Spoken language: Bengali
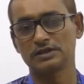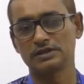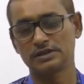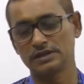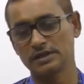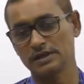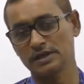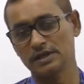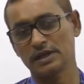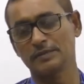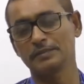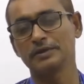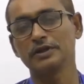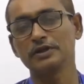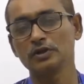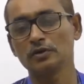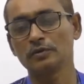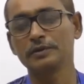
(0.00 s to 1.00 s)
যে
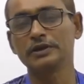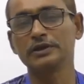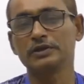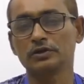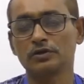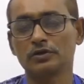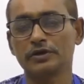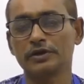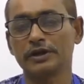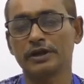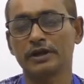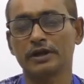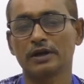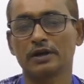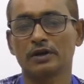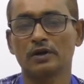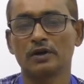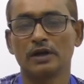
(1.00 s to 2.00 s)
নামেই অভিহিত করি
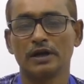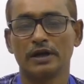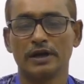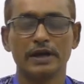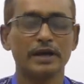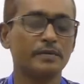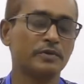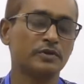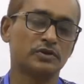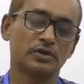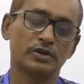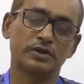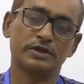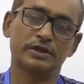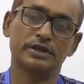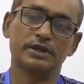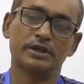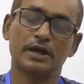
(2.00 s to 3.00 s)
কেনা এই
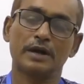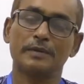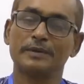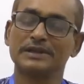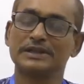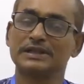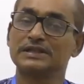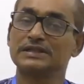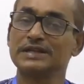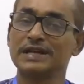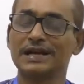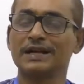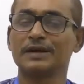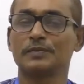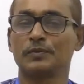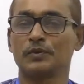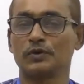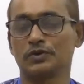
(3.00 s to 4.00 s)
বিষয়টি আমাদের
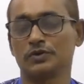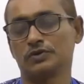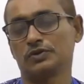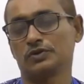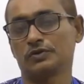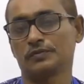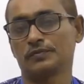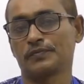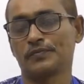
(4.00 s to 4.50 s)
জানা প্রয়োজন